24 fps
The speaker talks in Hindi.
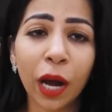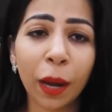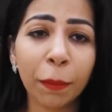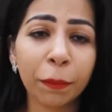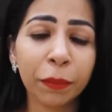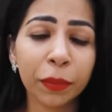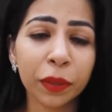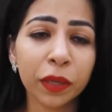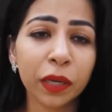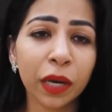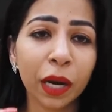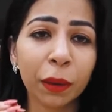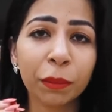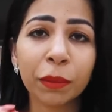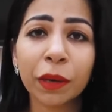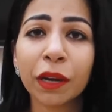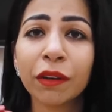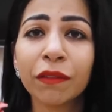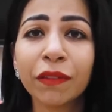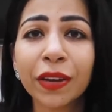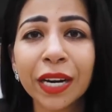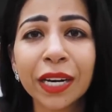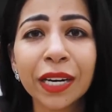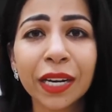आप
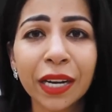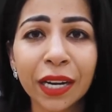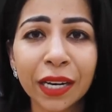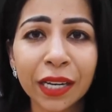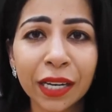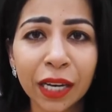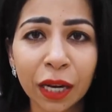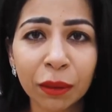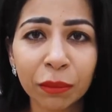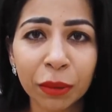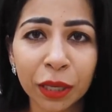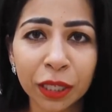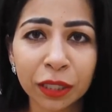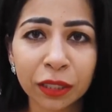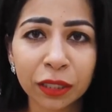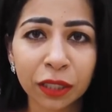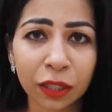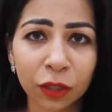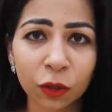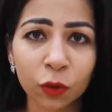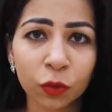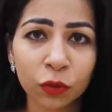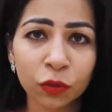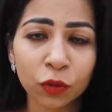अपना वेट डेली का भेज
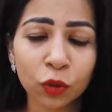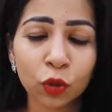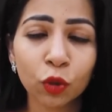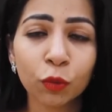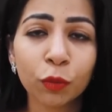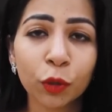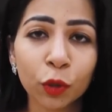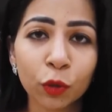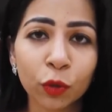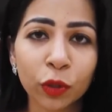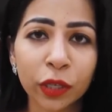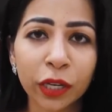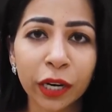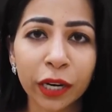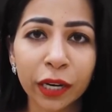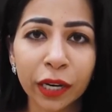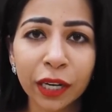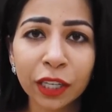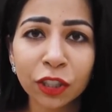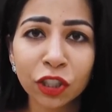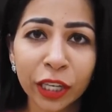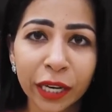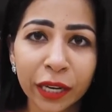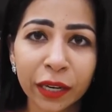सको सुबह उठ
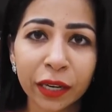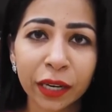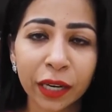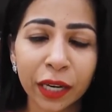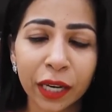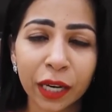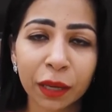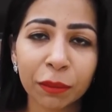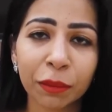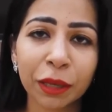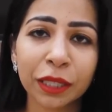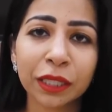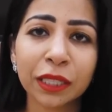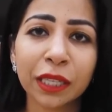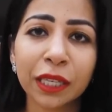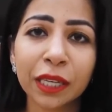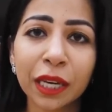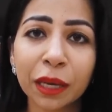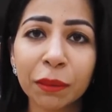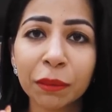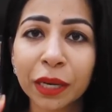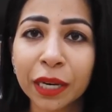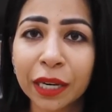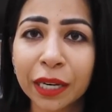करना चेक करने के बाद
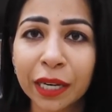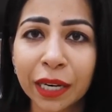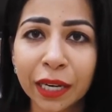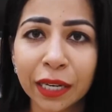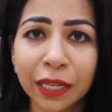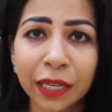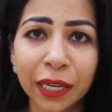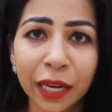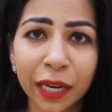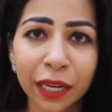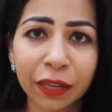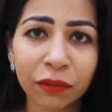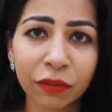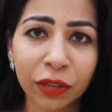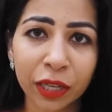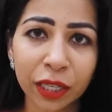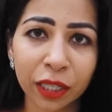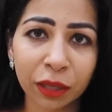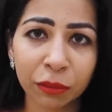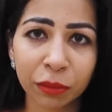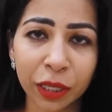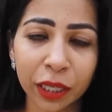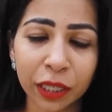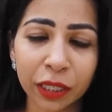कि ये मेरा डेली का एक
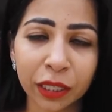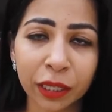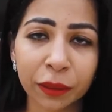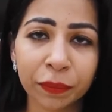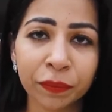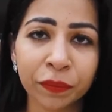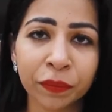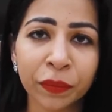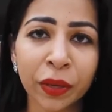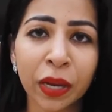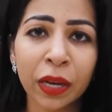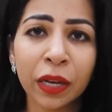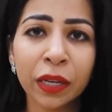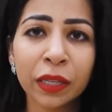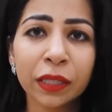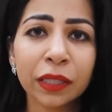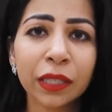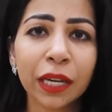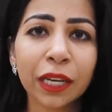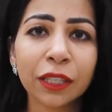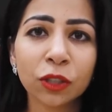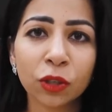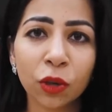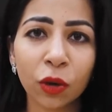वेट अपडेट है
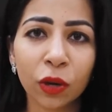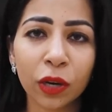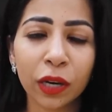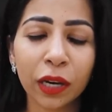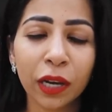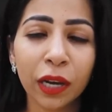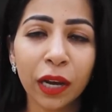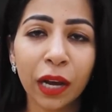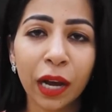दैट्स ऑल